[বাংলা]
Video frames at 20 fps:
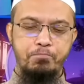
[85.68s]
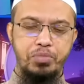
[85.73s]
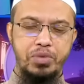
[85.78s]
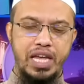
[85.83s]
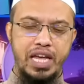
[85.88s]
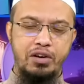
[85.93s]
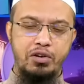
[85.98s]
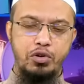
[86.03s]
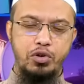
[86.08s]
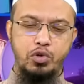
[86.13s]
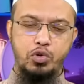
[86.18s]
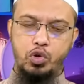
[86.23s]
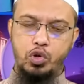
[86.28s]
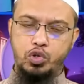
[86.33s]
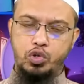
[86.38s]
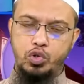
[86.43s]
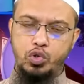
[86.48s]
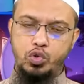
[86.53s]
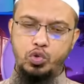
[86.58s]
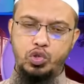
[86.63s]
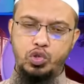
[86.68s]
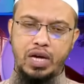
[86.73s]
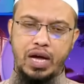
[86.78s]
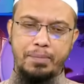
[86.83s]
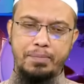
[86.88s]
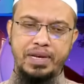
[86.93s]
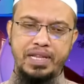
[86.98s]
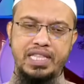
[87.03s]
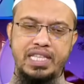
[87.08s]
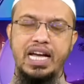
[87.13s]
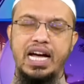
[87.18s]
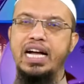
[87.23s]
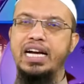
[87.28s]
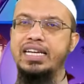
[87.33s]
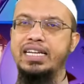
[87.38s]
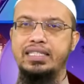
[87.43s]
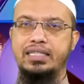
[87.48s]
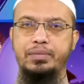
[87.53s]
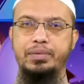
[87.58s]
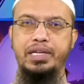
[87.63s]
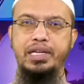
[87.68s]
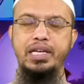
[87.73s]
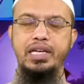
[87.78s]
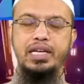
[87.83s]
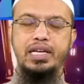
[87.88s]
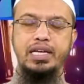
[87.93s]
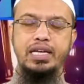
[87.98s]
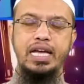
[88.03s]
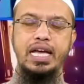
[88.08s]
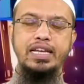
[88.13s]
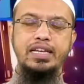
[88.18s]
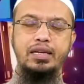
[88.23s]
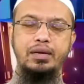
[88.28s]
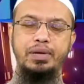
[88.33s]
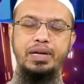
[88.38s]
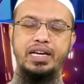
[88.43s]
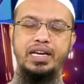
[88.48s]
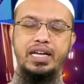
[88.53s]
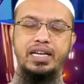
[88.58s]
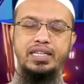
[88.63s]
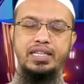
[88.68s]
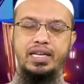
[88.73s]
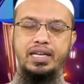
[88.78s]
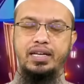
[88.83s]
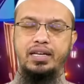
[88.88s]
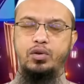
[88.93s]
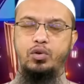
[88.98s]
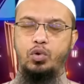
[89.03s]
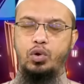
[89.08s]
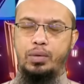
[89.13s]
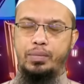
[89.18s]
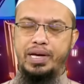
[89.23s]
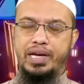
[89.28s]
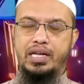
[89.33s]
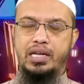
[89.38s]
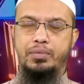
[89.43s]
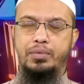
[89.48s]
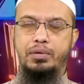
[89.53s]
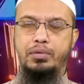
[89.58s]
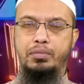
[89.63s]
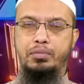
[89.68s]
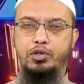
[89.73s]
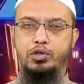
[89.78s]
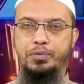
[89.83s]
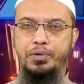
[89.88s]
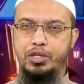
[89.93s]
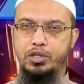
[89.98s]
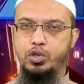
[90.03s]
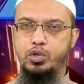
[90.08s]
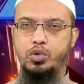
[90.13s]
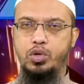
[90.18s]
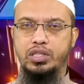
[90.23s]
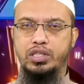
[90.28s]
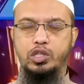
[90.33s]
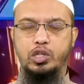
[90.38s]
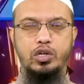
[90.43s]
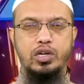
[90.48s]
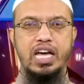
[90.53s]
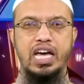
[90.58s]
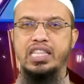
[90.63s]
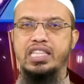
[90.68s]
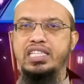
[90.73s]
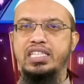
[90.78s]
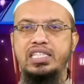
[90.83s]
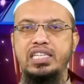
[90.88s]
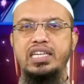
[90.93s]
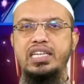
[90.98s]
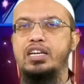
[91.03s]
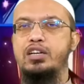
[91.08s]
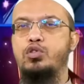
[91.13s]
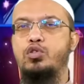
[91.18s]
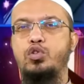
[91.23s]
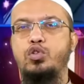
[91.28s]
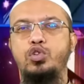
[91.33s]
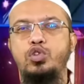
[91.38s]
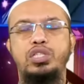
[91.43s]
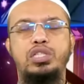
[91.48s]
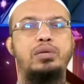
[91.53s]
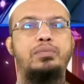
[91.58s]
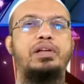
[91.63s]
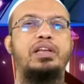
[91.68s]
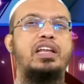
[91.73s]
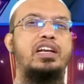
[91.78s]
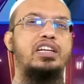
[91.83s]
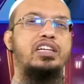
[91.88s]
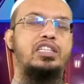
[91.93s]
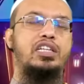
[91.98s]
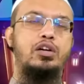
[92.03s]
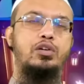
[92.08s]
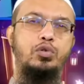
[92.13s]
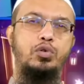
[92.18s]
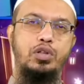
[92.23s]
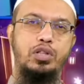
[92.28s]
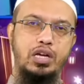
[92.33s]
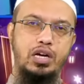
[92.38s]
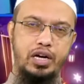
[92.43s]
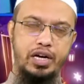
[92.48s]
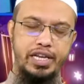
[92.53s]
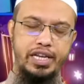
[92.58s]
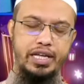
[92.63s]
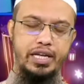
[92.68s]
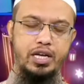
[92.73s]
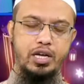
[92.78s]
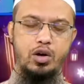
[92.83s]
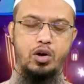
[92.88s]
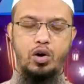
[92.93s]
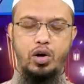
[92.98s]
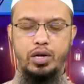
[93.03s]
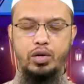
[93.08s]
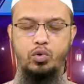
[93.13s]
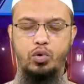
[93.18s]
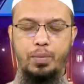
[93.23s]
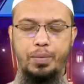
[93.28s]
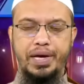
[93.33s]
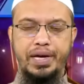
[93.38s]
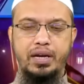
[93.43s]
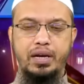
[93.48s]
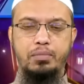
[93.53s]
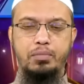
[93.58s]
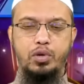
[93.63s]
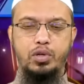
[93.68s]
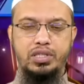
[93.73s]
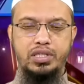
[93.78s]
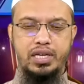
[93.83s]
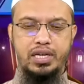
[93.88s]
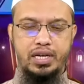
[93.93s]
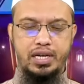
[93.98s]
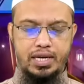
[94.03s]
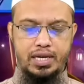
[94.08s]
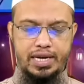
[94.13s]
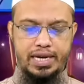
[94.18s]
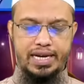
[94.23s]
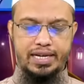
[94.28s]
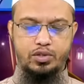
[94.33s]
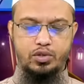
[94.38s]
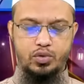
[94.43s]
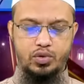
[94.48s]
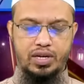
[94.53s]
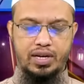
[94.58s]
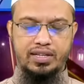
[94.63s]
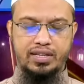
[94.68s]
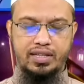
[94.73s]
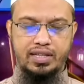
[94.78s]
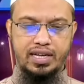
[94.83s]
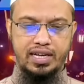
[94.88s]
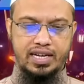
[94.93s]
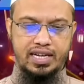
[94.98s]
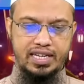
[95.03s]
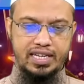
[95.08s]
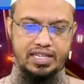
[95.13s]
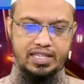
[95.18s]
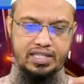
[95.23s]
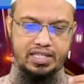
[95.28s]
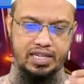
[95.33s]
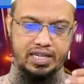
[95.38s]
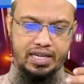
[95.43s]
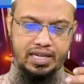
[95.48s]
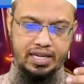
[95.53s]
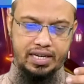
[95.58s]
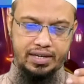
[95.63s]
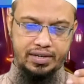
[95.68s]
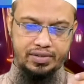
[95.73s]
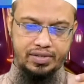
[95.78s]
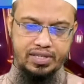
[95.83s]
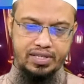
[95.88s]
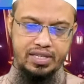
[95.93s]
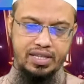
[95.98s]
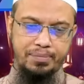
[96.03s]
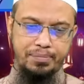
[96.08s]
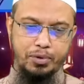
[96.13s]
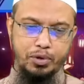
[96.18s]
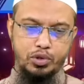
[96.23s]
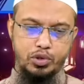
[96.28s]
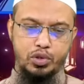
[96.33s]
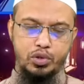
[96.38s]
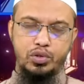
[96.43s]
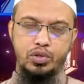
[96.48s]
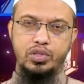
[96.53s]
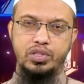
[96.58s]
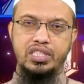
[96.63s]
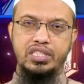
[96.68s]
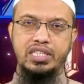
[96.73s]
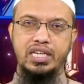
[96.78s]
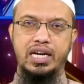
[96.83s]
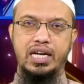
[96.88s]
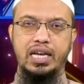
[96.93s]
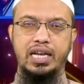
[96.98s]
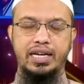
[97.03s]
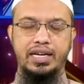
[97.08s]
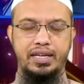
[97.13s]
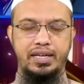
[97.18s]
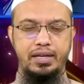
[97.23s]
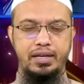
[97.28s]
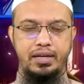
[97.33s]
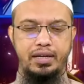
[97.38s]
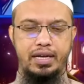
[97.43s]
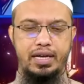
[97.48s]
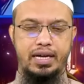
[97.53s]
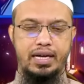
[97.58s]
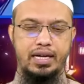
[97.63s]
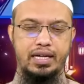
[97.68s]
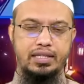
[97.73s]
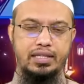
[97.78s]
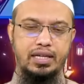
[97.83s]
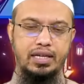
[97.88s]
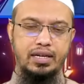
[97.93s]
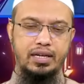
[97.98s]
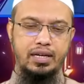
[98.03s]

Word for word: এখন কতটুকু সামনে দিয়ে হাঁটা যাবে এটার ব্যাখ্যা নিয়ে ওলামা ইকরামের মতো পার্থক্য আছে কারণ হাদিসে এটার কোনো সীমানা নির্ধারণ করে দেওয়া হয়নি অনেক ওলামা ইকরাম বলেছেন একজন সালাতাদাকারীর যে সিজদা পর্যন্ত যে জায়গা লাগে এক কাতার